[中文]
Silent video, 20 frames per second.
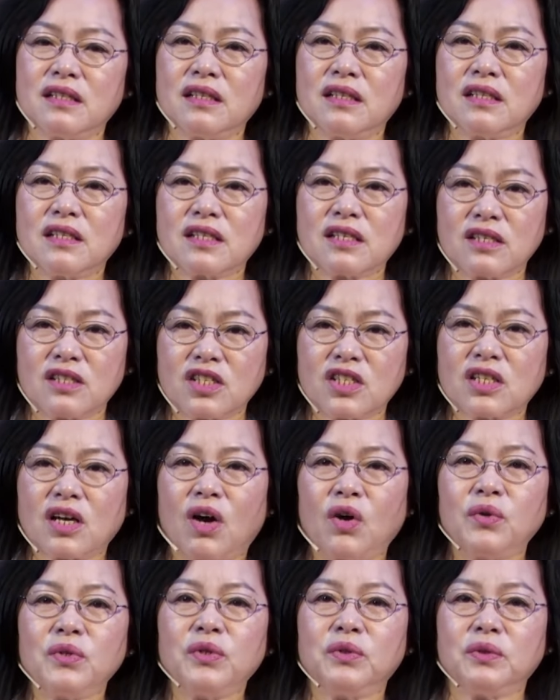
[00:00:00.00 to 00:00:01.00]
是
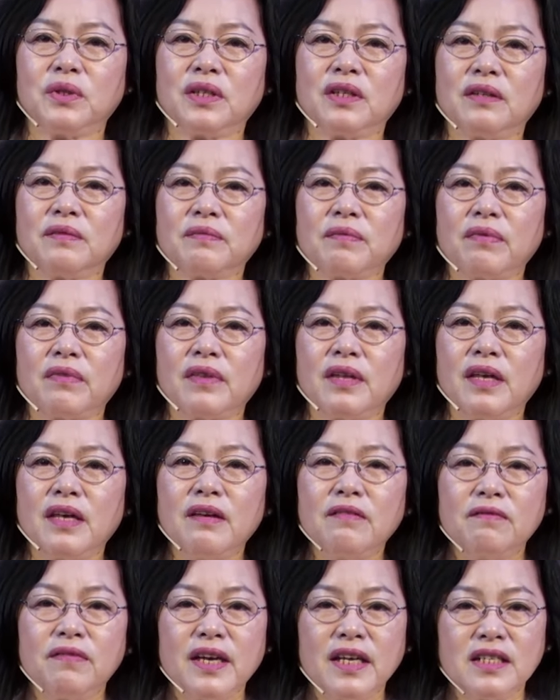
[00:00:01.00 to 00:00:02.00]
少有的，
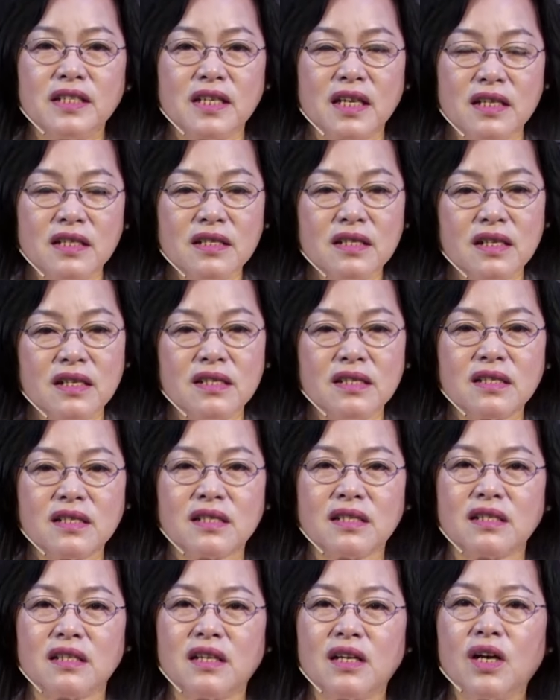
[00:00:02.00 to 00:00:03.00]
为人人死
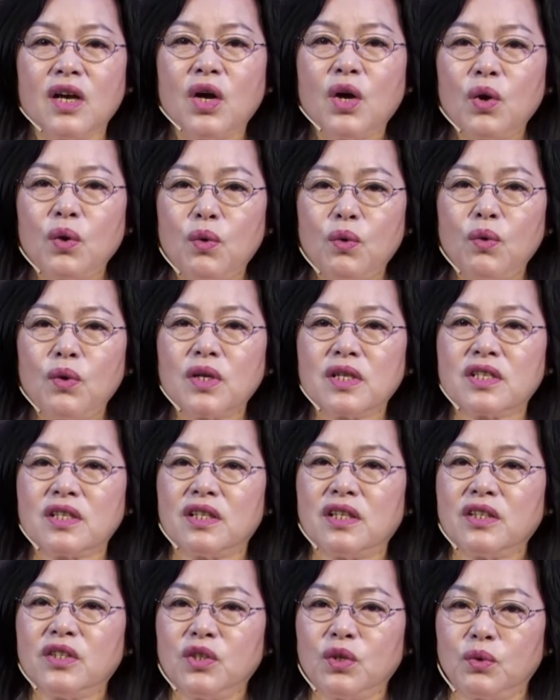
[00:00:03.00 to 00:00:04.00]
或者
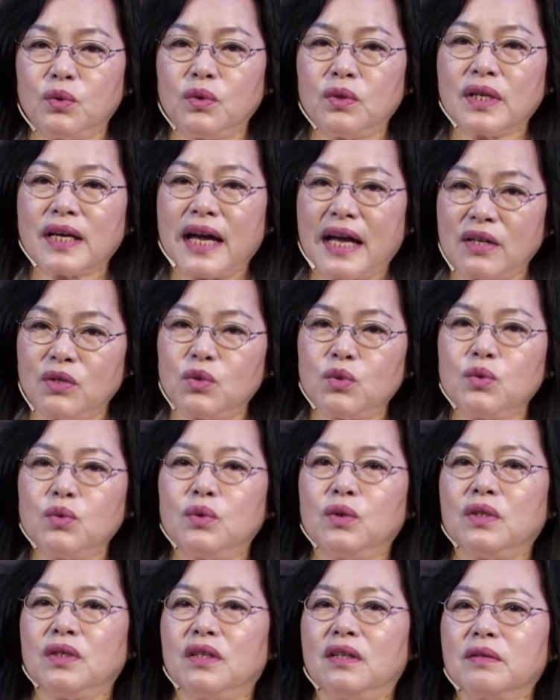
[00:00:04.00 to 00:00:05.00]
有敢
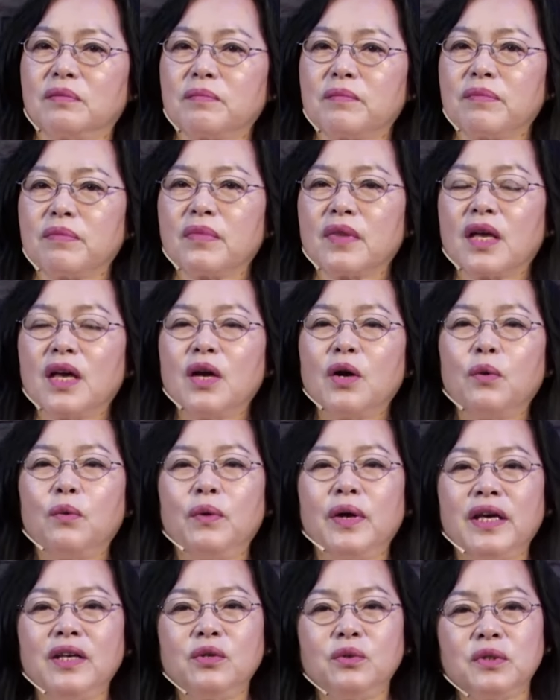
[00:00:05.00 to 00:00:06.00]
做的，
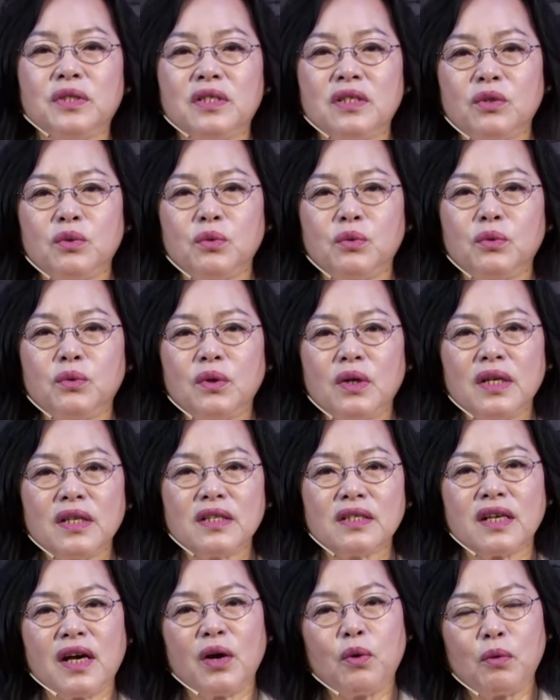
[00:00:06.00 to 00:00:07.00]
唯有基督
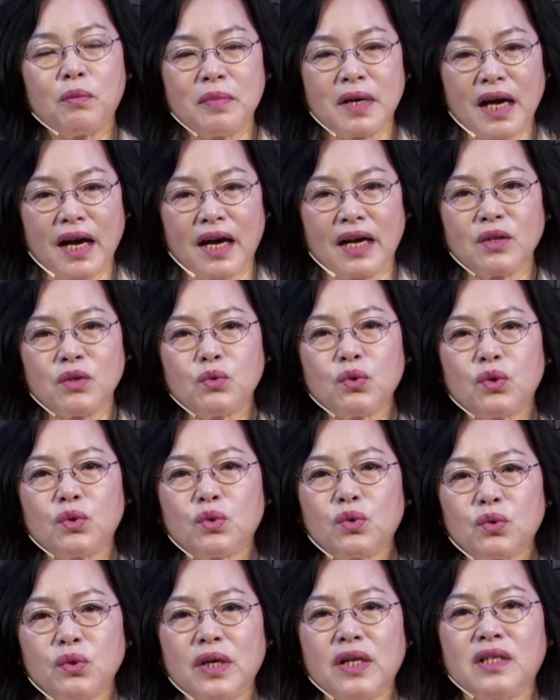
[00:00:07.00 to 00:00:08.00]
在我们还做
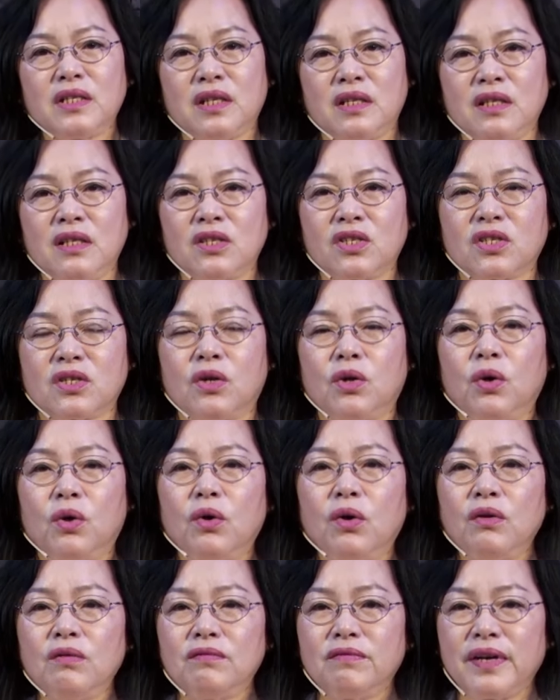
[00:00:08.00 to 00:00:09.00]
罪人的时候
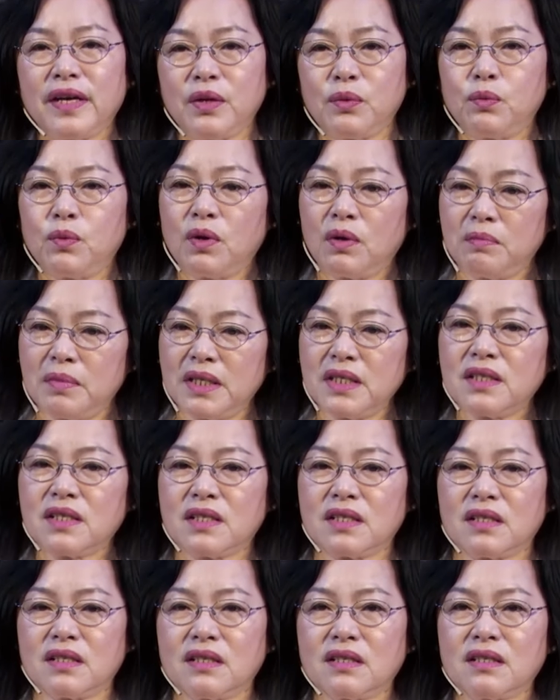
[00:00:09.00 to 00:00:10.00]
为我们死，
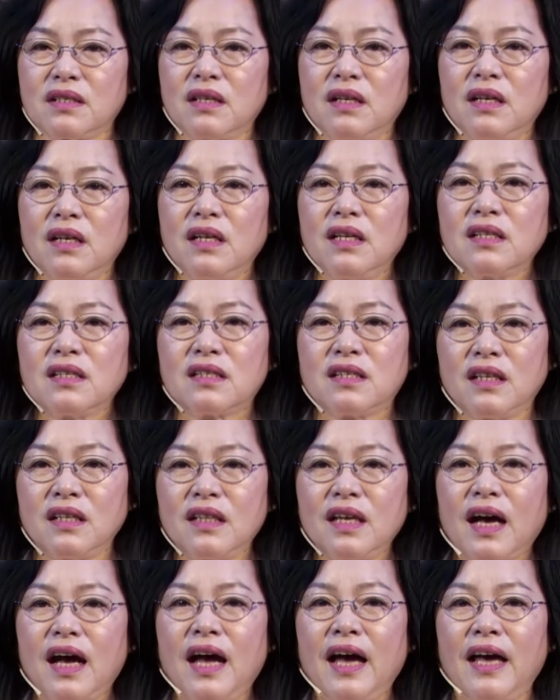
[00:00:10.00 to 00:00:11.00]
神的
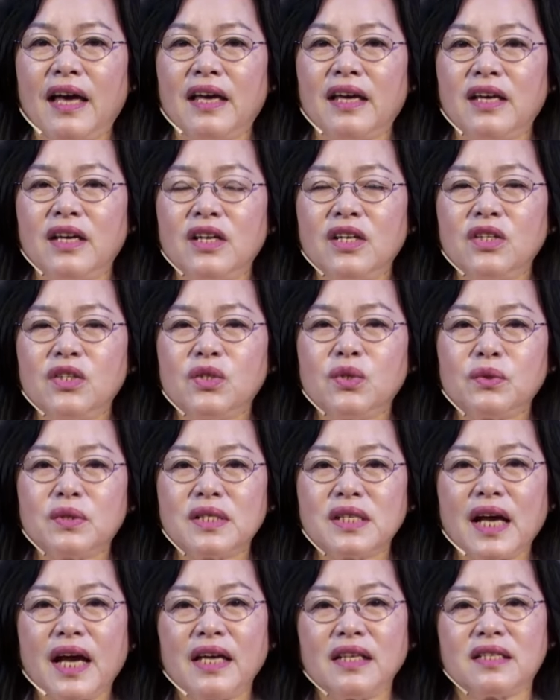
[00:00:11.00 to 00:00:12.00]
爱就
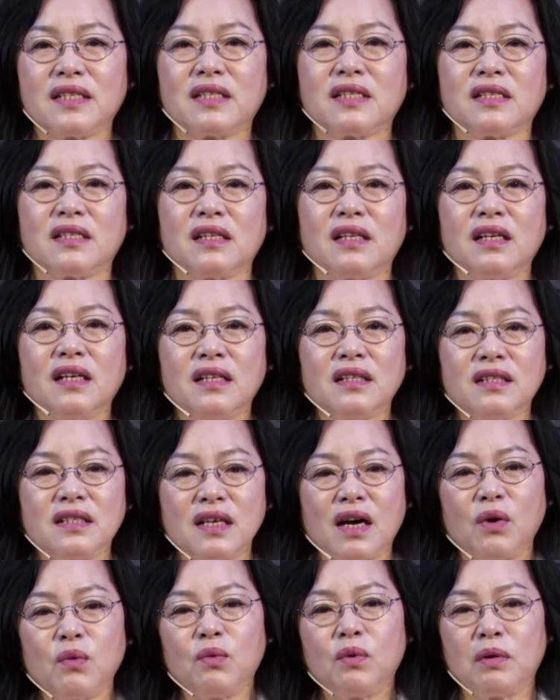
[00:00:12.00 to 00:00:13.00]
在此
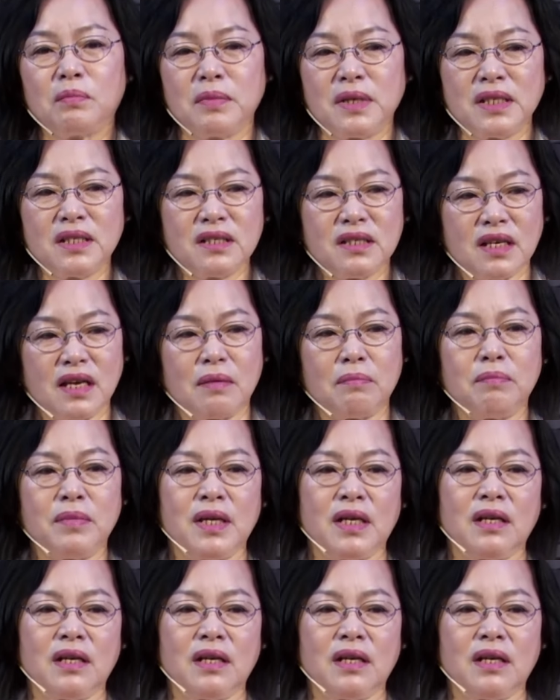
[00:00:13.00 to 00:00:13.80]
向我们显明。